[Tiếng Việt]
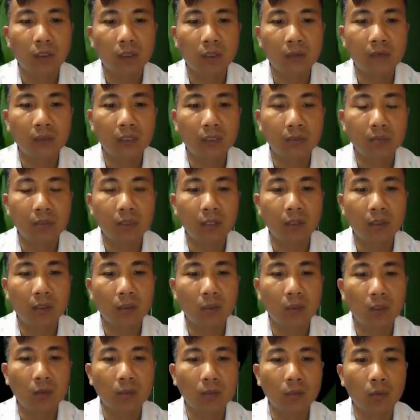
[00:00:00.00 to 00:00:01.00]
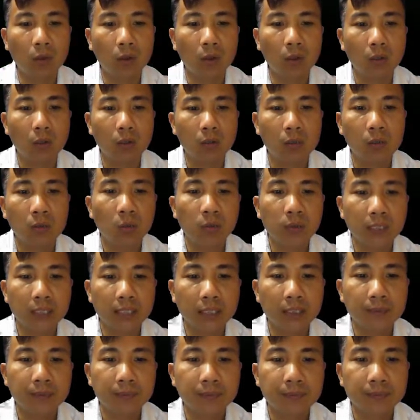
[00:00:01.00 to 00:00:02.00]
cái việc mà loại bỏ tô
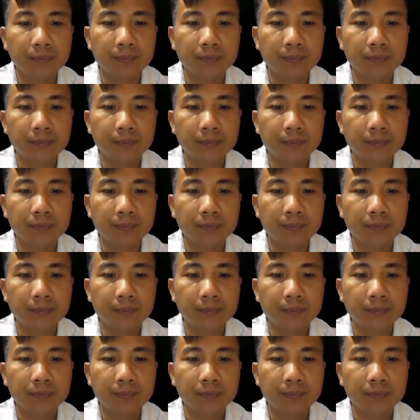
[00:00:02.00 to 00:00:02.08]
phi.